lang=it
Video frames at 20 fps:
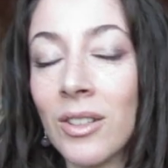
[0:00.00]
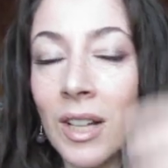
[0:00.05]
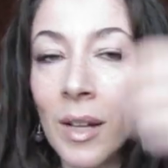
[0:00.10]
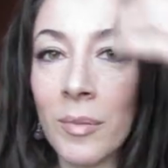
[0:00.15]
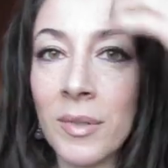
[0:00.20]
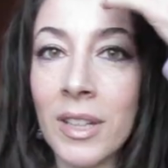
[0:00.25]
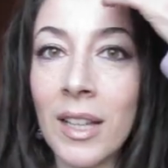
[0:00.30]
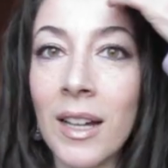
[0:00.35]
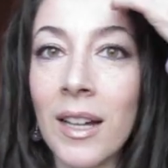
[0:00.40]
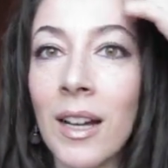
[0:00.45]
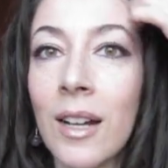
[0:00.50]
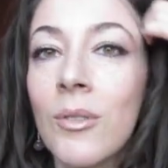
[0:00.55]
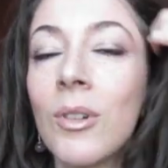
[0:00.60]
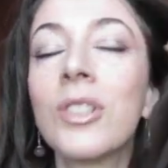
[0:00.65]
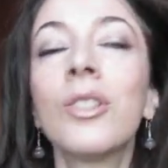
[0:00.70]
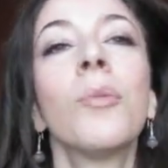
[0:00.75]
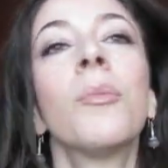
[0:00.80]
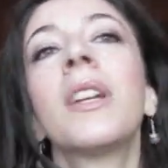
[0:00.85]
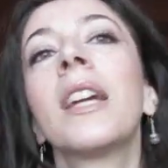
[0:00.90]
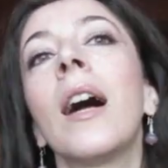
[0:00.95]
capita,
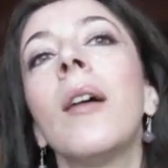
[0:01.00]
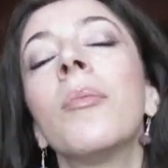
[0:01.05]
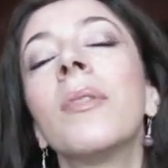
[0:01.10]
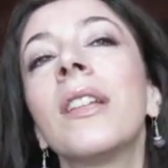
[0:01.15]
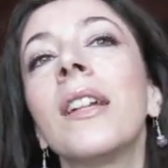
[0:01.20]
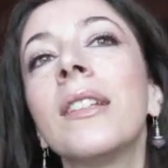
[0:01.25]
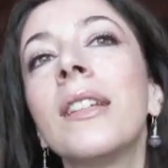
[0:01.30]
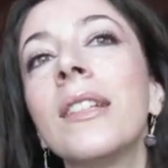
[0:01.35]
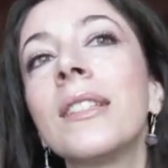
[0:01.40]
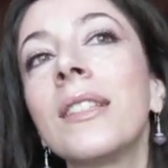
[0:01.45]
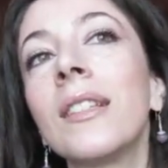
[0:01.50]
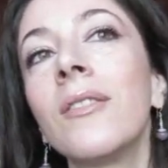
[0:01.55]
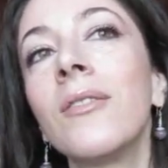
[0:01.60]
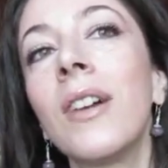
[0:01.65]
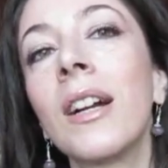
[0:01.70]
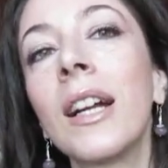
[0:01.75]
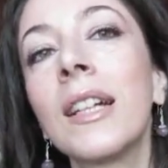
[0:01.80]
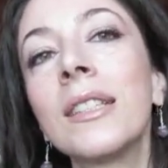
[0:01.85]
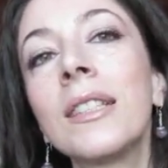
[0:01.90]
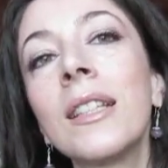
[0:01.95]
quando mi capita di essere in
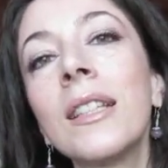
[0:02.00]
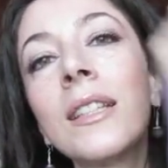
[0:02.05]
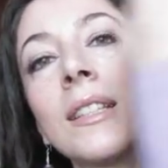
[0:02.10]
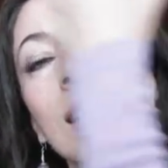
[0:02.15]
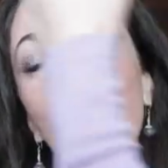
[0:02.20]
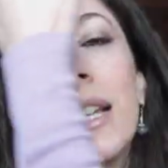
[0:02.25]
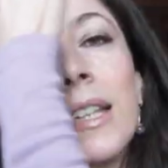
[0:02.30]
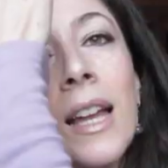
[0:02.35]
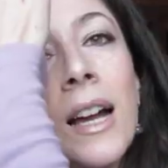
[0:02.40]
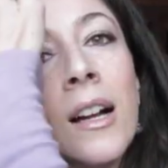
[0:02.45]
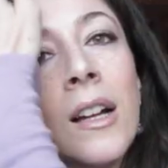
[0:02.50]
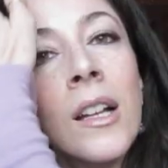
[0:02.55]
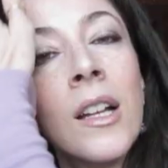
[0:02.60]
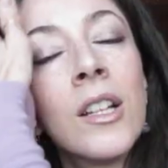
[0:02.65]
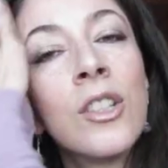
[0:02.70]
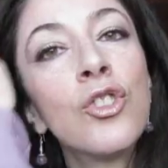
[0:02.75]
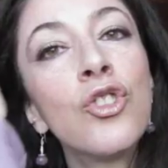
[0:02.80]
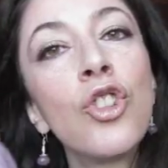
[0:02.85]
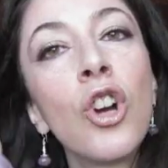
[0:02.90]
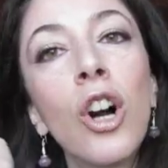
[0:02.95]
vacanza in Italia,
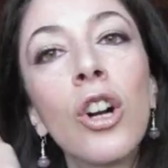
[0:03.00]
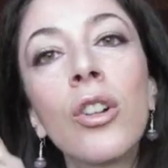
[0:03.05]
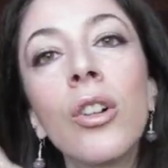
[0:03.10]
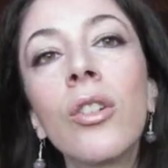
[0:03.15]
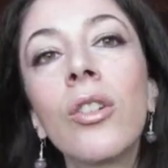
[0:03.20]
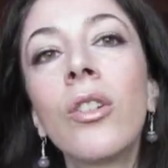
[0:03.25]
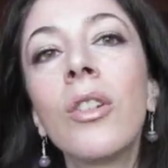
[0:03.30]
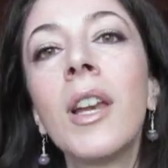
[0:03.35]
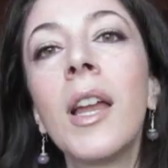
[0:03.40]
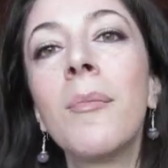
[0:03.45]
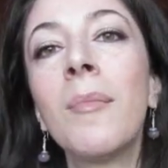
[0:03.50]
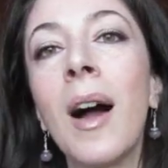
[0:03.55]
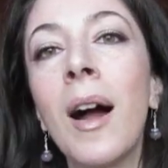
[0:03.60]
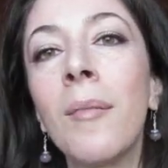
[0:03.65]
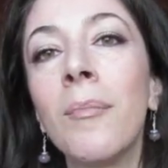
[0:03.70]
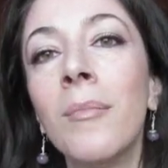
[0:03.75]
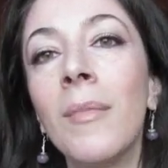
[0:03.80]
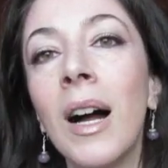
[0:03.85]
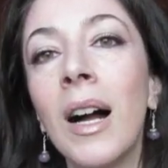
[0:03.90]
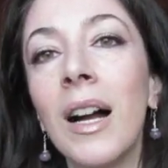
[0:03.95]
gioco con la
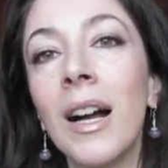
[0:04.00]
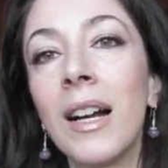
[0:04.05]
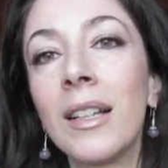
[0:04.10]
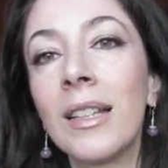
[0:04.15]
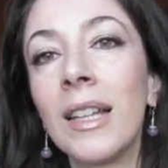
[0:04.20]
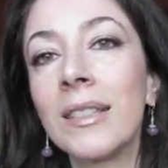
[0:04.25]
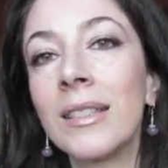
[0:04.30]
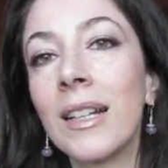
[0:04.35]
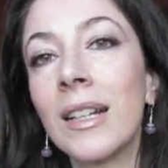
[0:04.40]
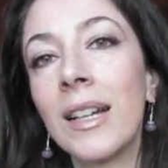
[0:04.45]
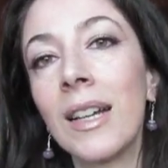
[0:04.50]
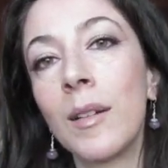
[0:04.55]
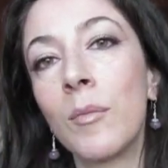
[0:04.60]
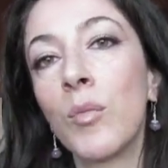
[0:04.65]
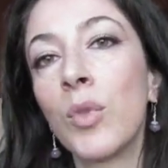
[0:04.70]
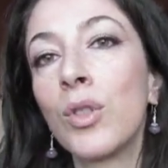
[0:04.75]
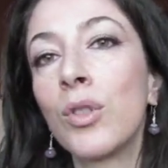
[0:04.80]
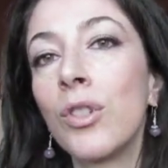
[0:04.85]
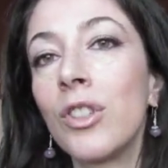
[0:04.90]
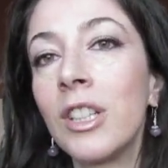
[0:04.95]
mamma ad attaccare
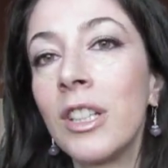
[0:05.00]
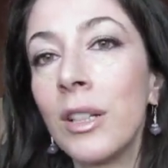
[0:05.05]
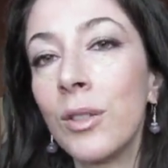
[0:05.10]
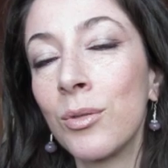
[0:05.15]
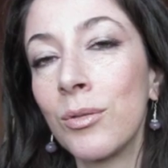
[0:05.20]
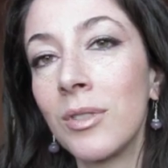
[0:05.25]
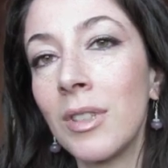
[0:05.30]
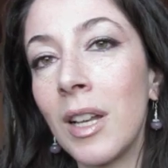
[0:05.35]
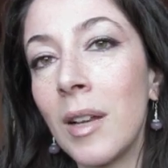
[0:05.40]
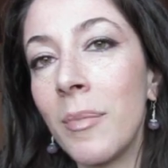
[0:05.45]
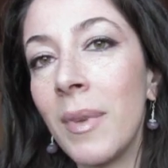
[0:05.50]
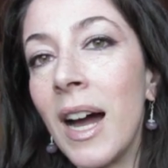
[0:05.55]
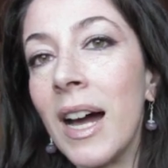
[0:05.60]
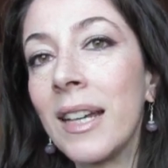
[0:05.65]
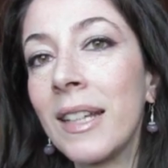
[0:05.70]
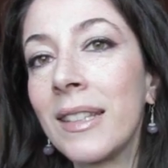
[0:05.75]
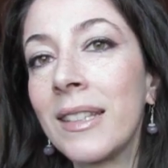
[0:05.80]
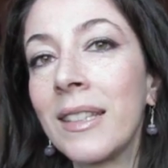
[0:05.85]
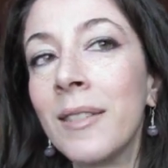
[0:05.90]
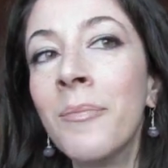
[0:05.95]
bottoni da tutte le
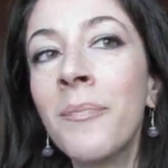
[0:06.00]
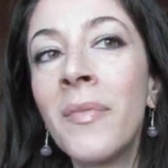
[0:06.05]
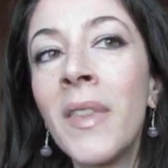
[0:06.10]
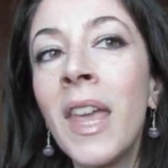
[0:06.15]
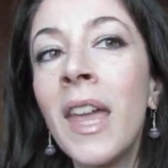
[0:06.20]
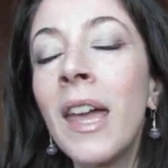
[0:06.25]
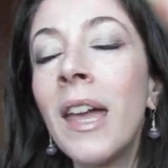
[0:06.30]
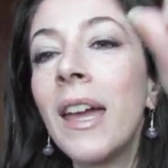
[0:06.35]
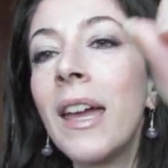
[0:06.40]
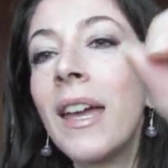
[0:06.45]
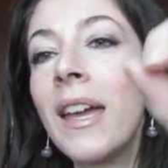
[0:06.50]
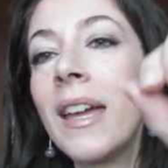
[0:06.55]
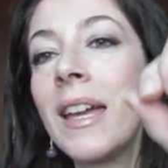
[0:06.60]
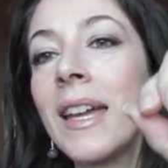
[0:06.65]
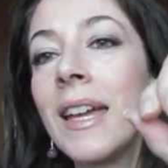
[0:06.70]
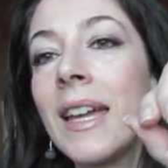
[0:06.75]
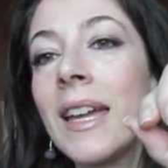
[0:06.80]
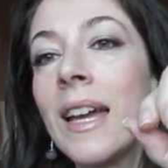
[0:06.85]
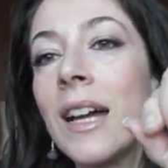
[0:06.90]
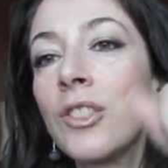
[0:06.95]
parti.
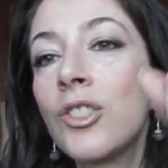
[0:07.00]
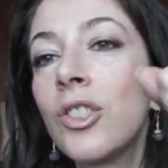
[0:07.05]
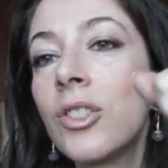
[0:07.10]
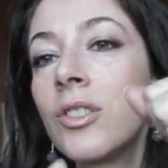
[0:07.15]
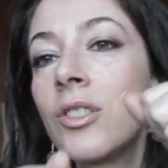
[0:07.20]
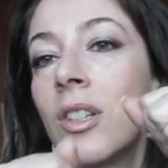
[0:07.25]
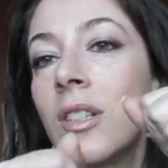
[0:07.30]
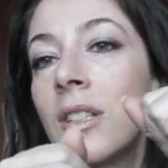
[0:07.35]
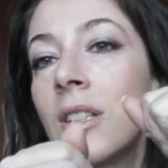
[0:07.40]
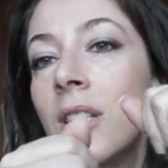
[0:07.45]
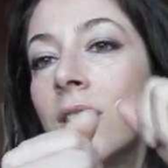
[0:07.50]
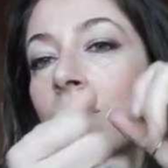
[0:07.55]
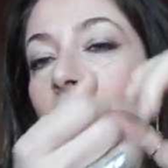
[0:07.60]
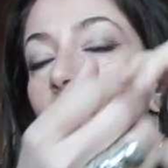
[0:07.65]
E accessori del